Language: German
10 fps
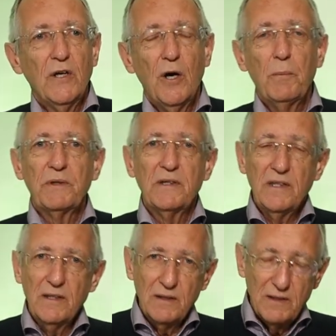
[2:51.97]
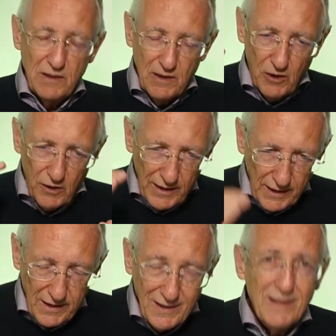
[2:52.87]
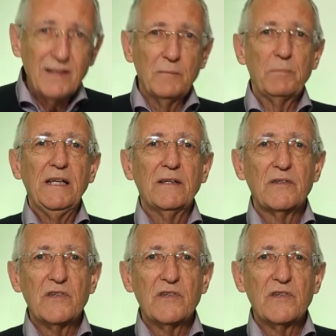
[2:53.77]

aber die, die Allergien bilden